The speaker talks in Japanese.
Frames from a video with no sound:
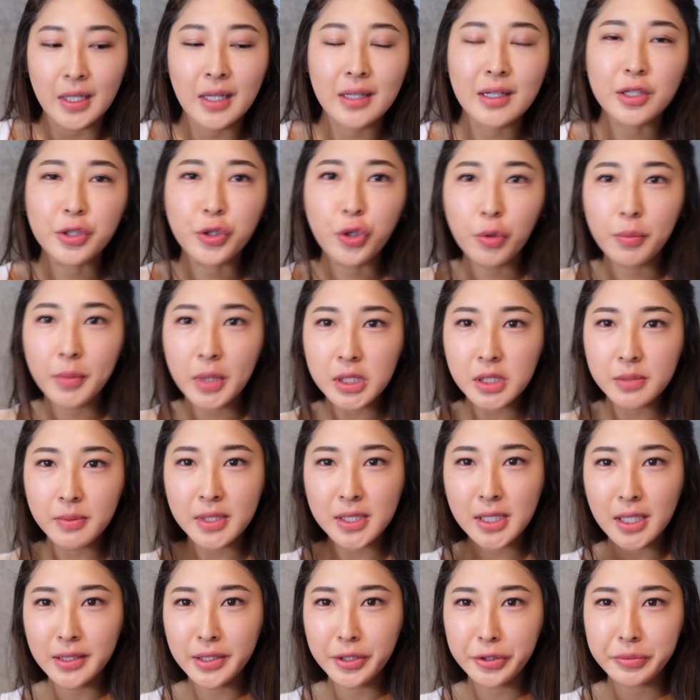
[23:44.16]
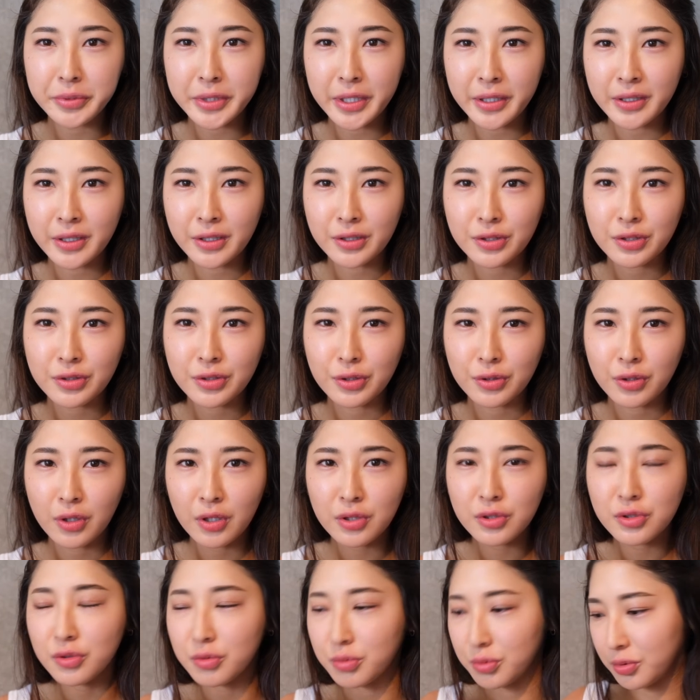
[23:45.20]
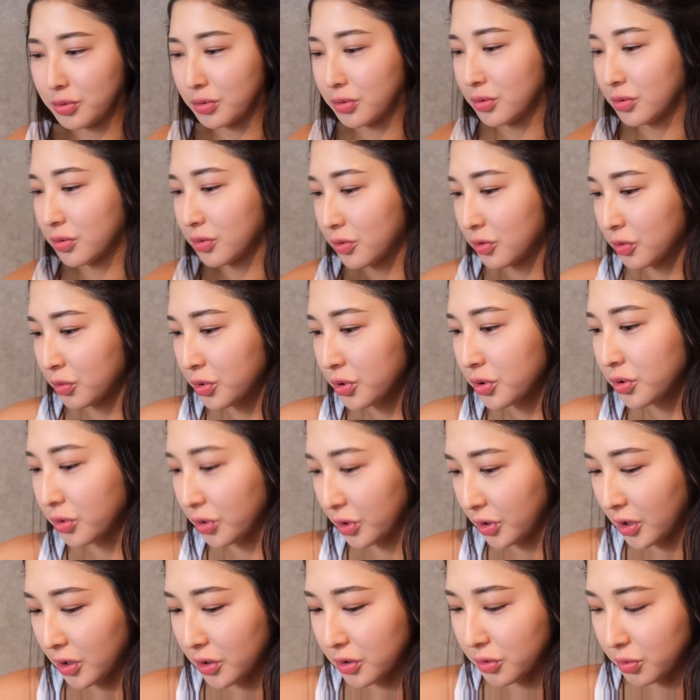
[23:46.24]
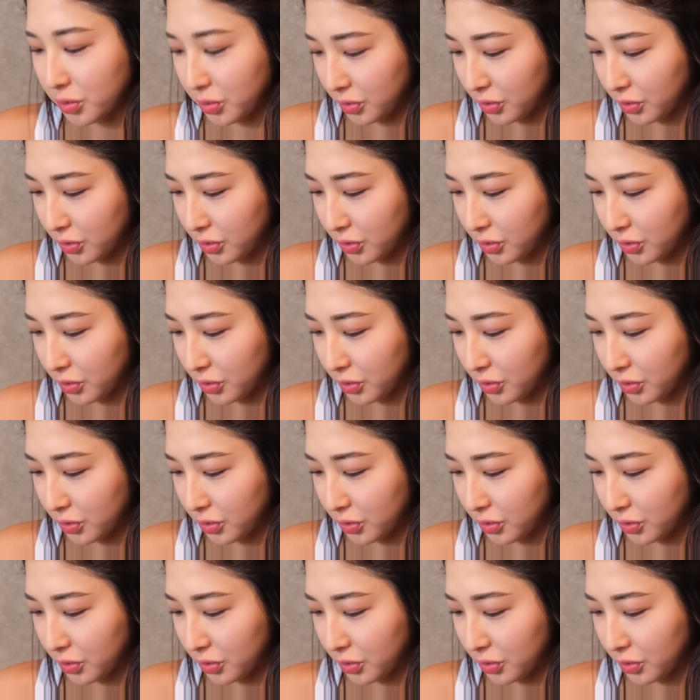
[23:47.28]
んか今日真面目チャンネルみたいになってるけど大丈夫面白い大丈